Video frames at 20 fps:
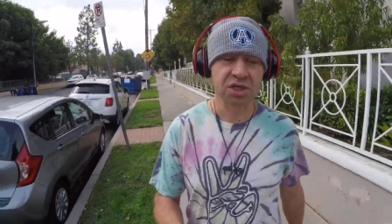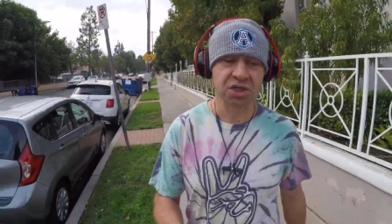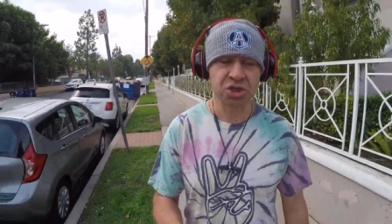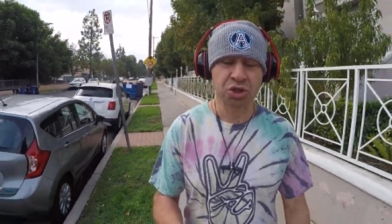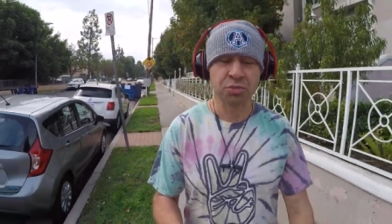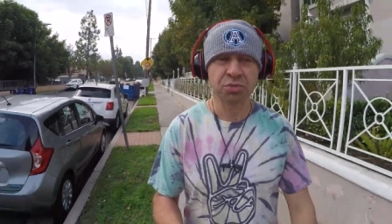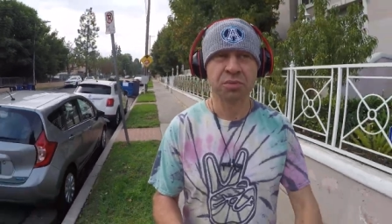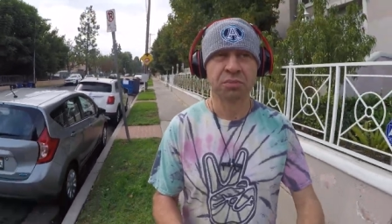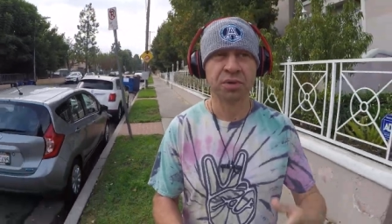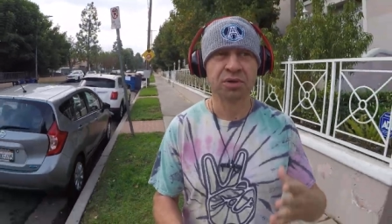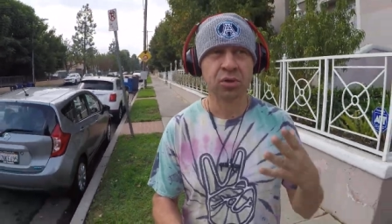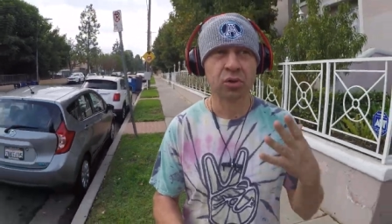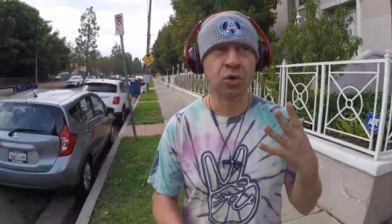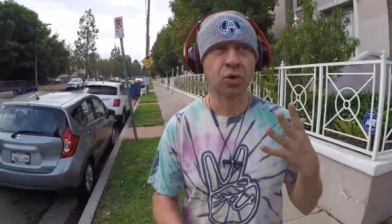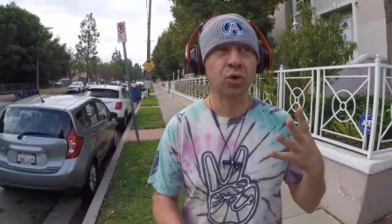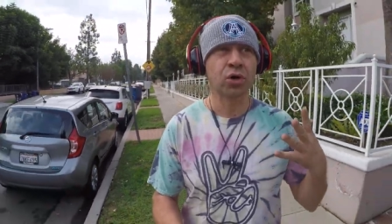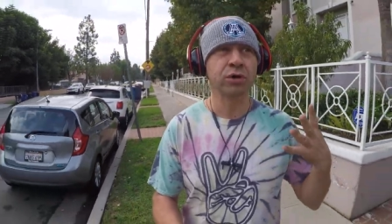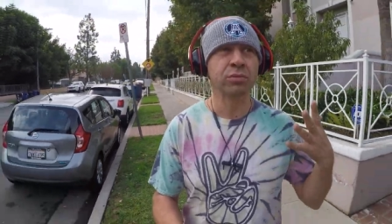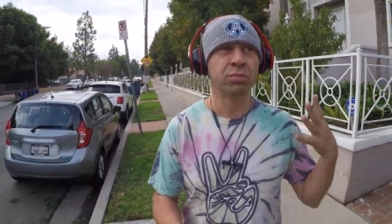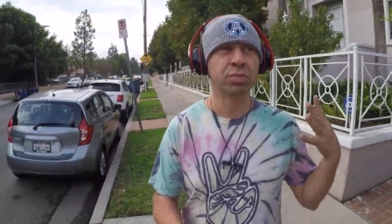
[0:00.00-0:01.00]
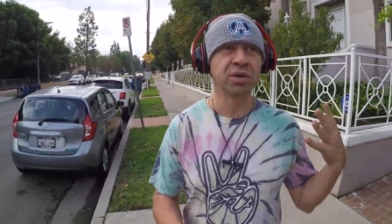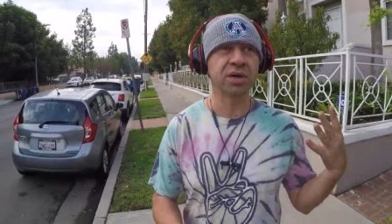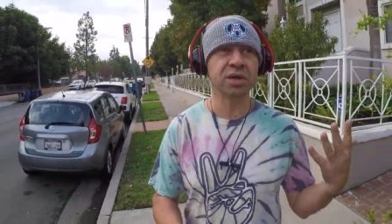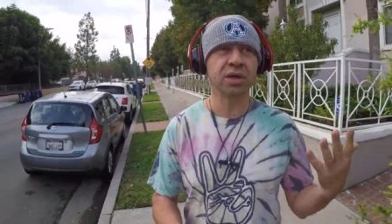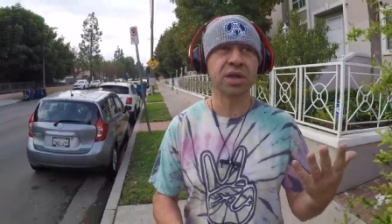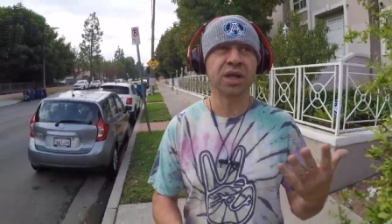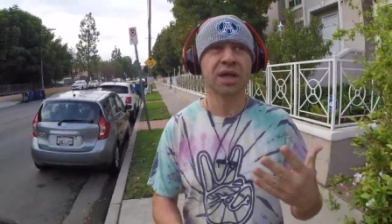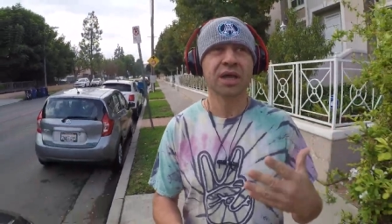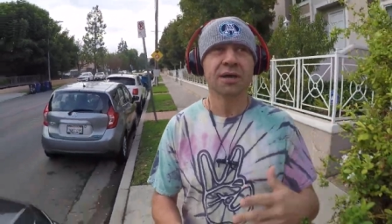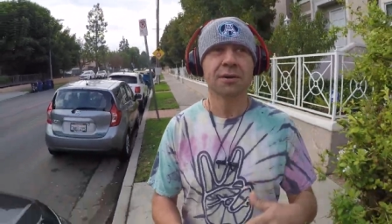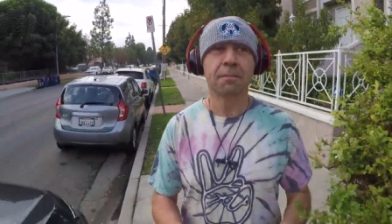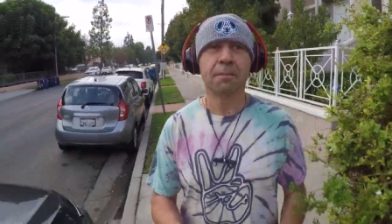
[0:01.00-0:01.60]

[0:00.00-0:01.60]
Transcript: чтобы под рукой был